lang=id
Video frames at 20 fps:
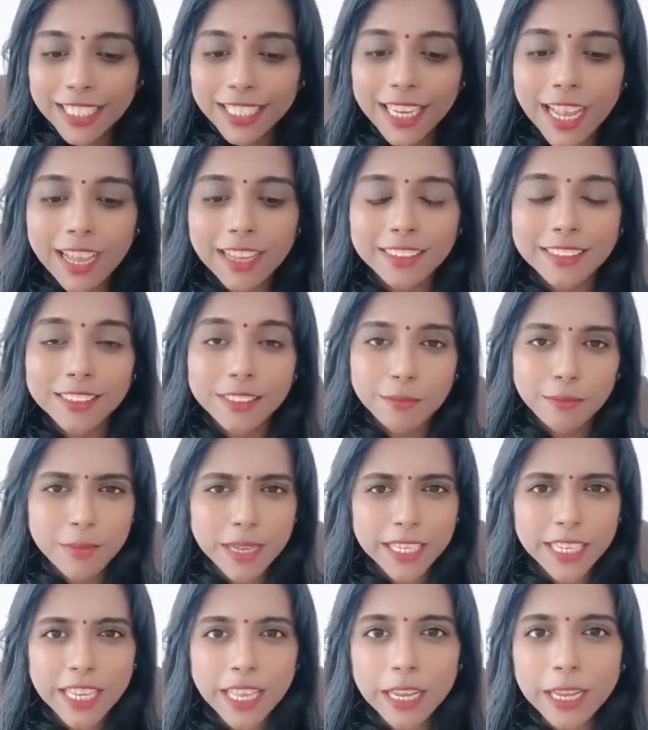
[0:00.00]
Nah,
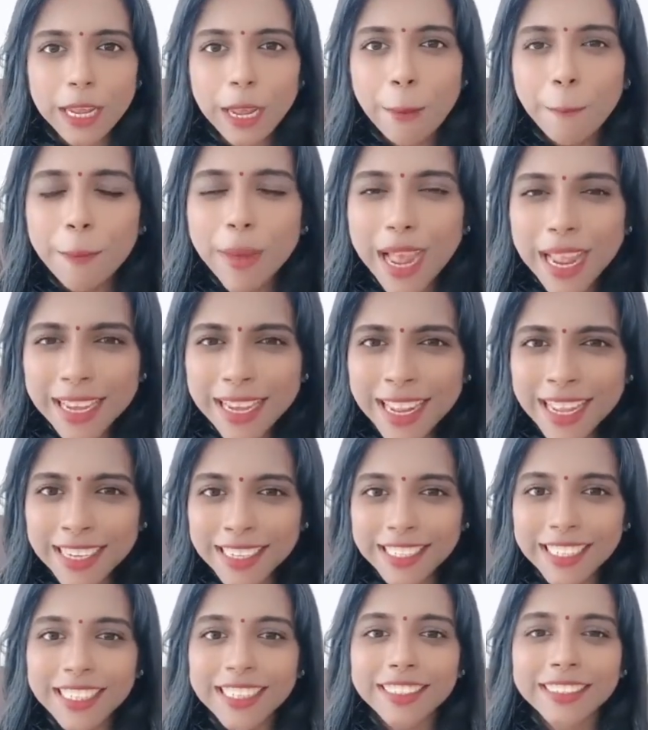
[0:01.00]
bagian yang
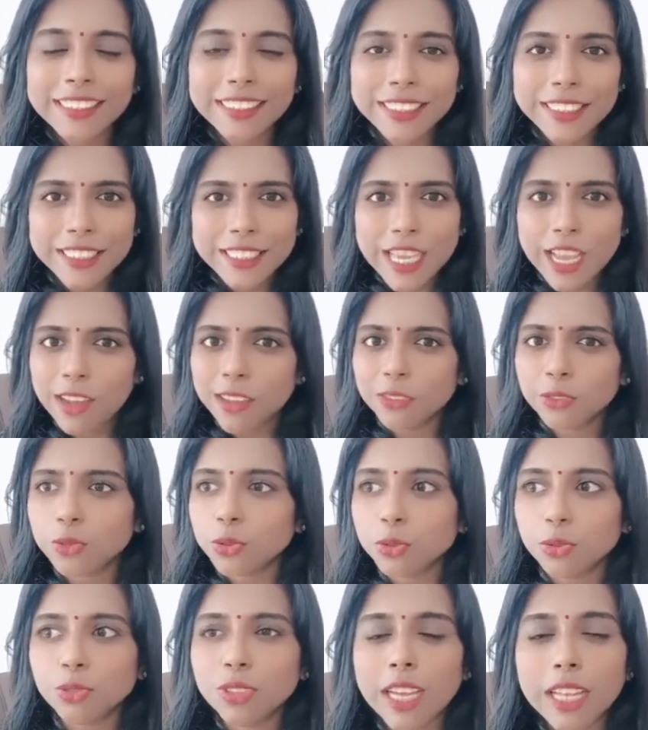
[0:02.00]
mana nih yang
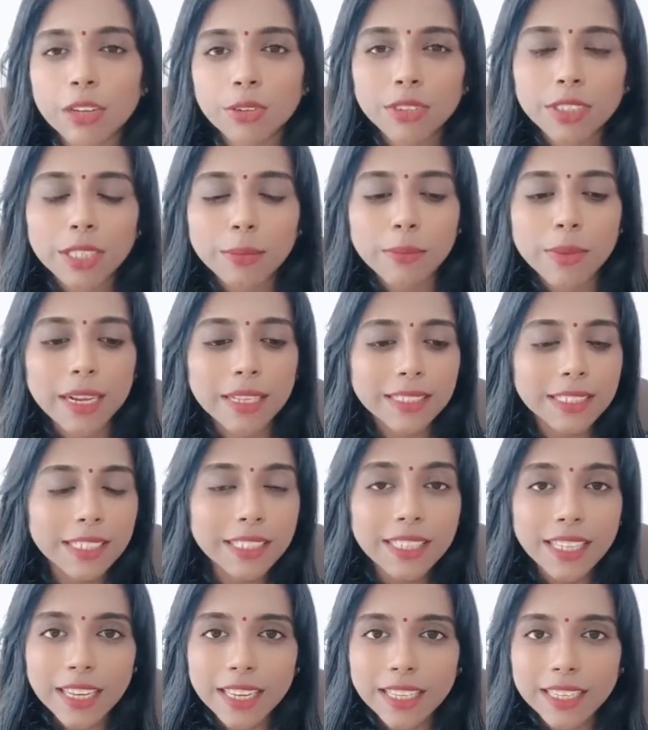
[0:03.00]
suku Karo ini
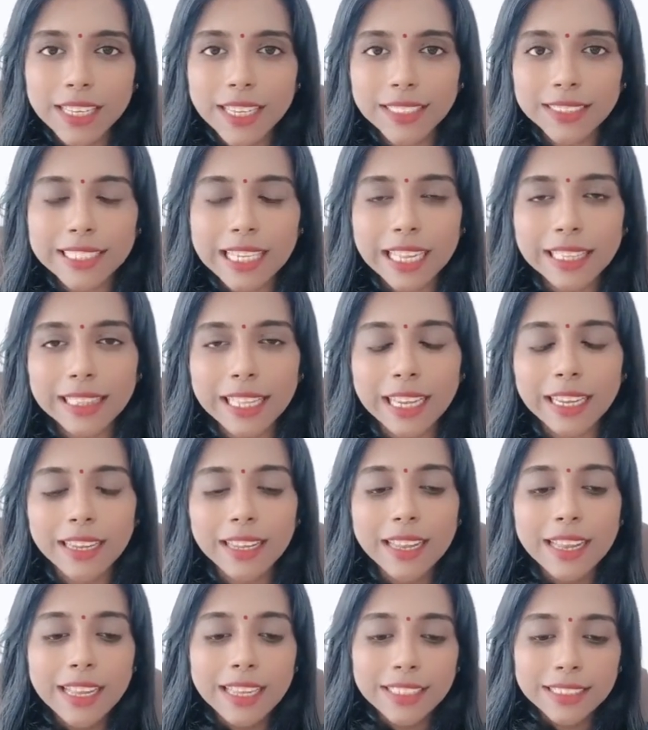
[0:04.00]
berasal dari India
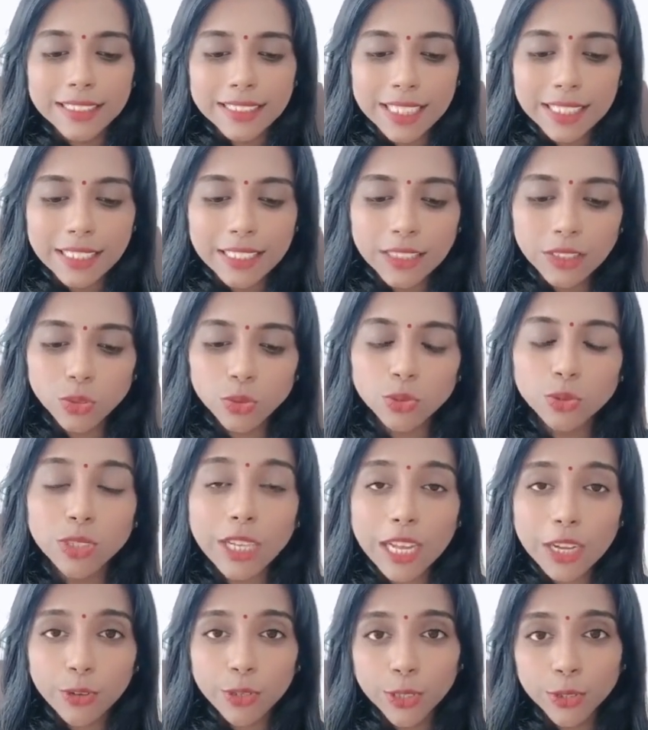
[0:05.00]
Selatan. Jadi suku
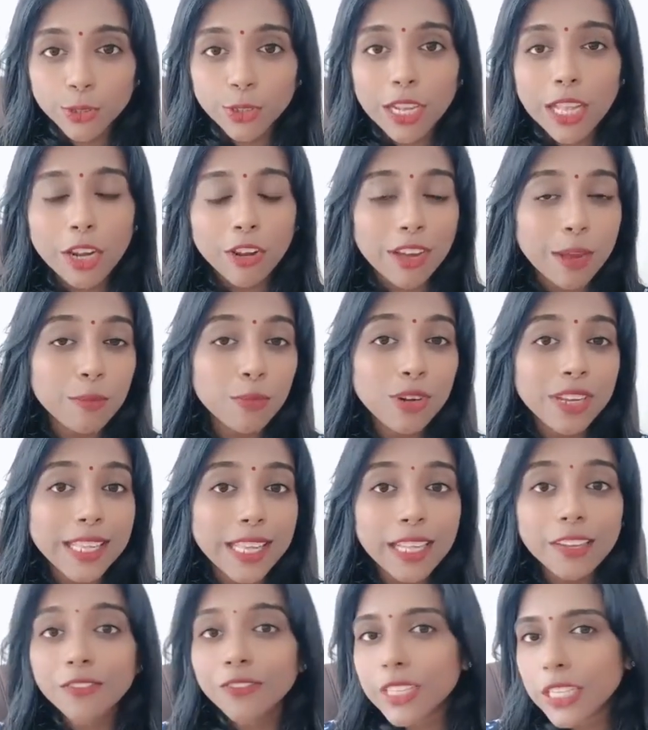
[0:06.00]
Karo itu kalau
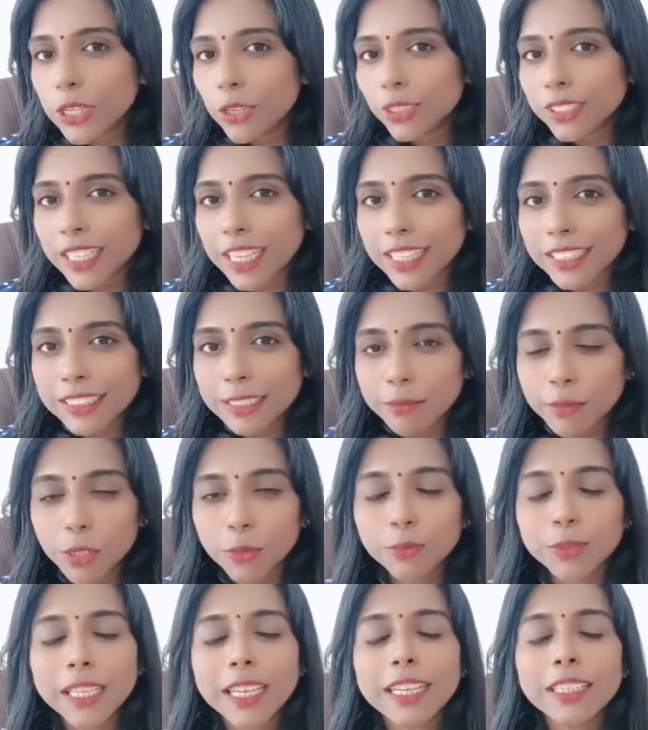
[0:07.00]
kamu lihat video saya yang
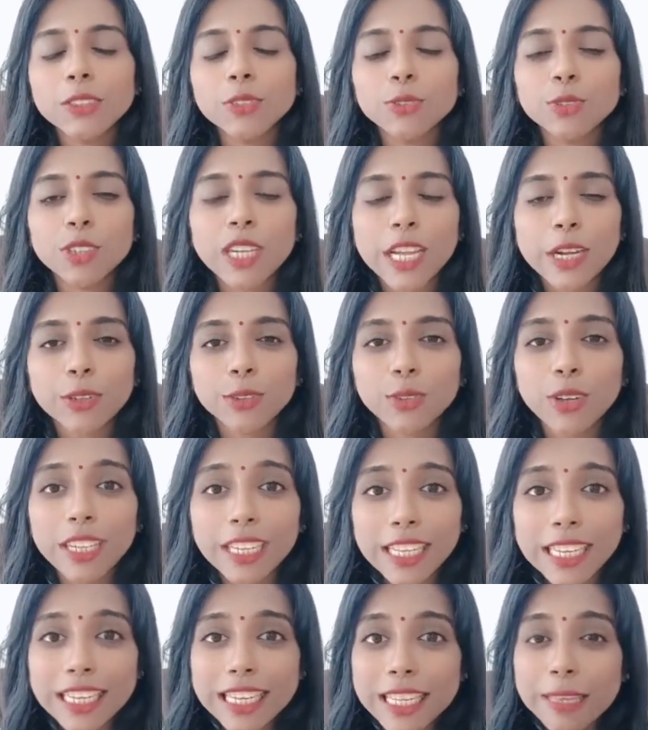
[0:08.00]
sebelumnya, suku Karo itu
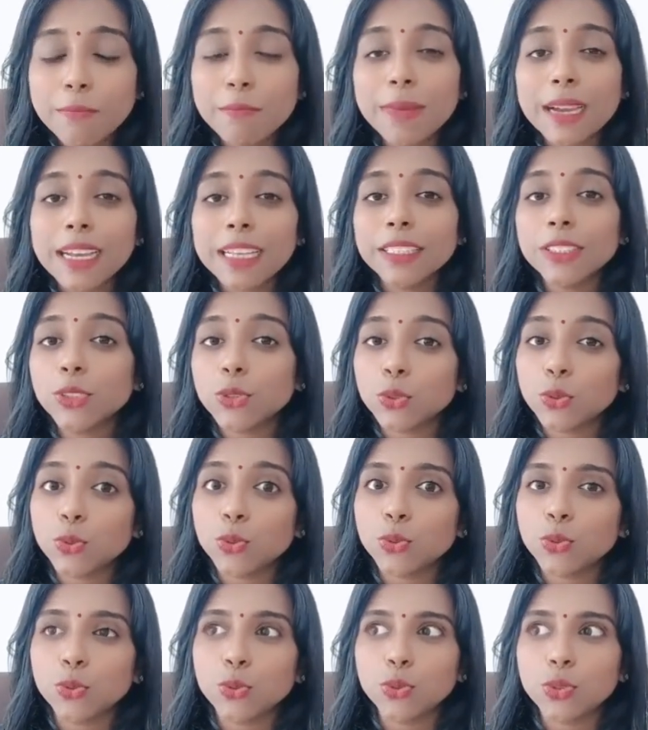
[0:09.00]
ada lima
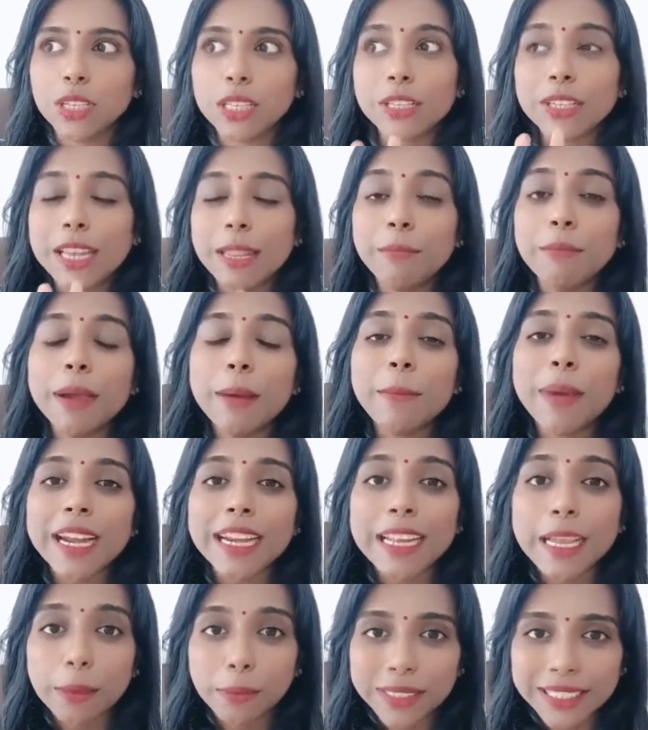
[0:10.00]
suku lima
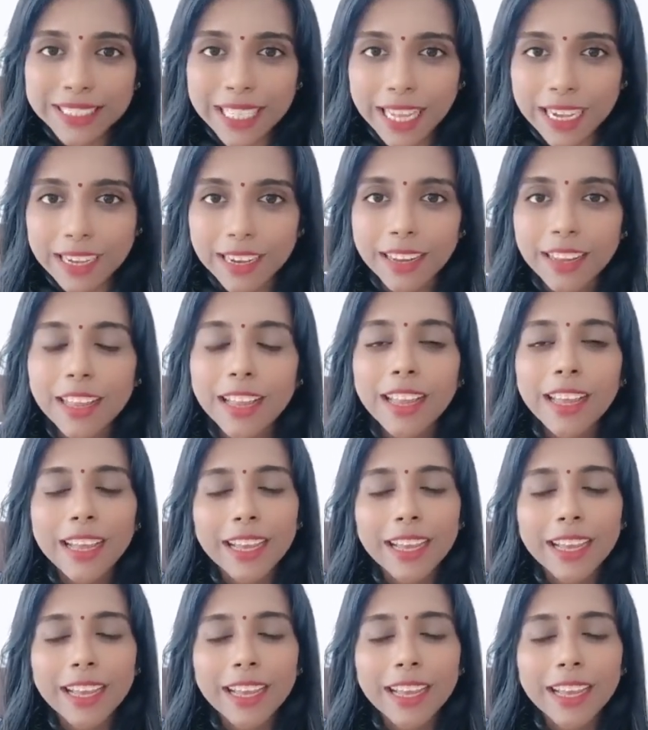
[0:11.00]
marga besar.